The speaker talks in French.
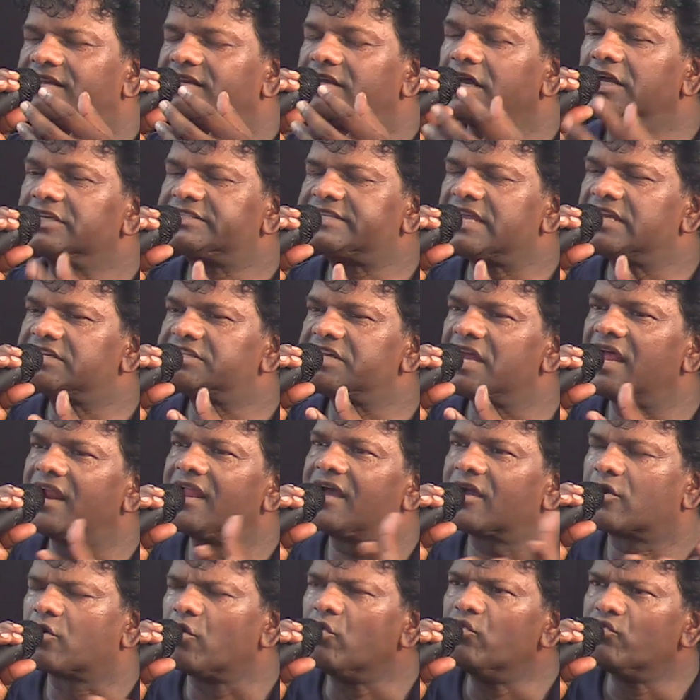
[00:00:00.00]
ces
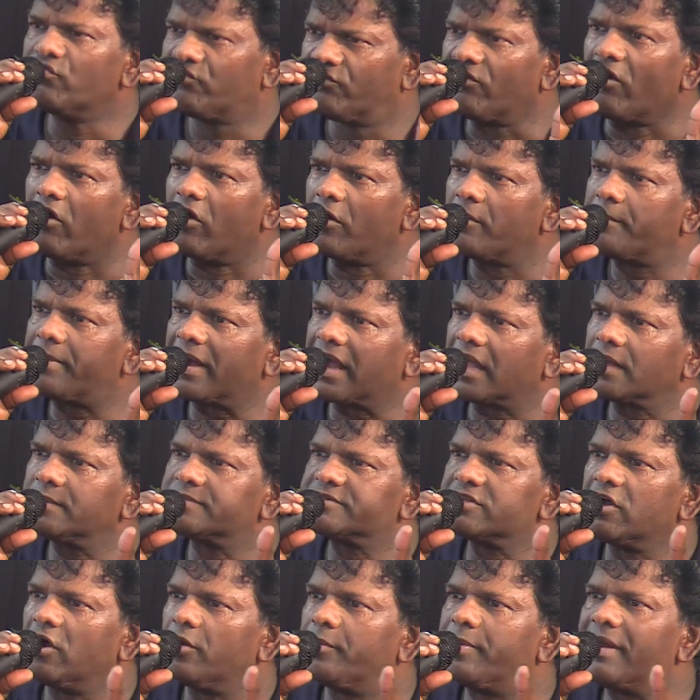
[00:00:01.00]
chiens-là qu'on vend, par
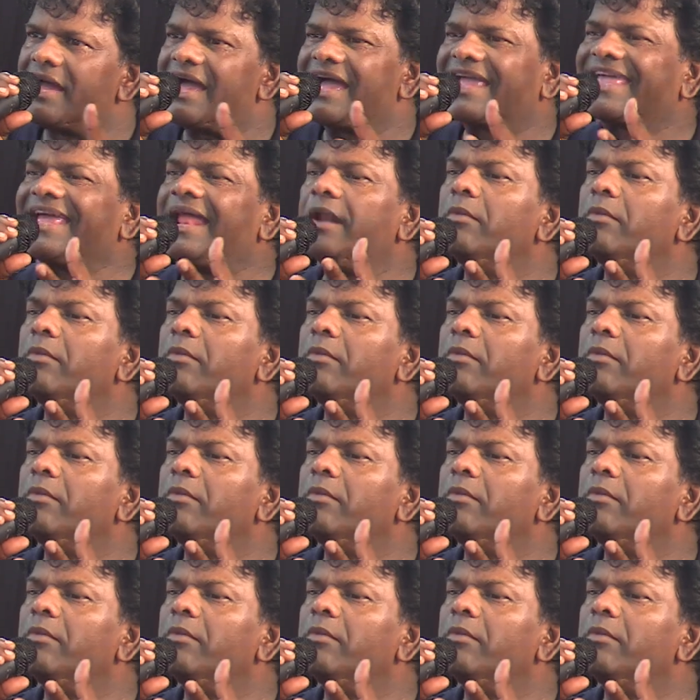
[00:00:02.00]
exemple, à quel